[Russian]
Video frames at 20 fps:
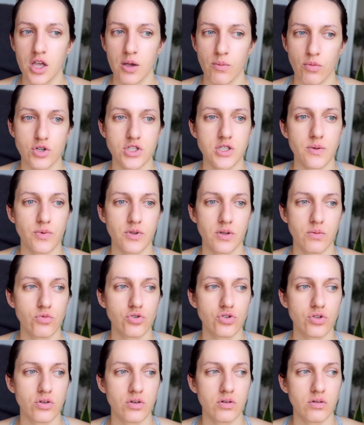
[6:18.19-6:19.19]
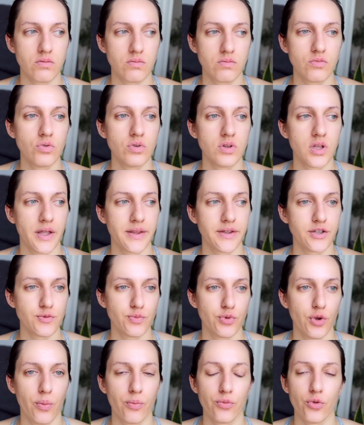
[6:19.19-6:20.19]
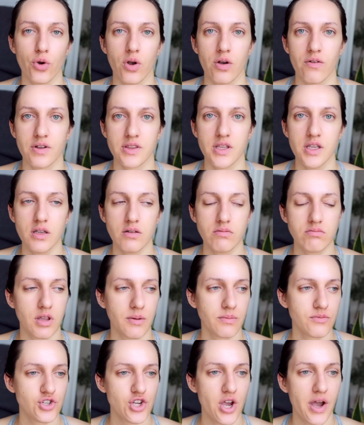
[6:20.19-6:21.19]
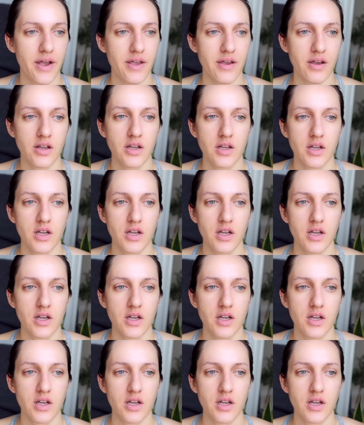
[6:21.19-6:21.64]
просто потому что мы на ночь пьем много воды, там чая,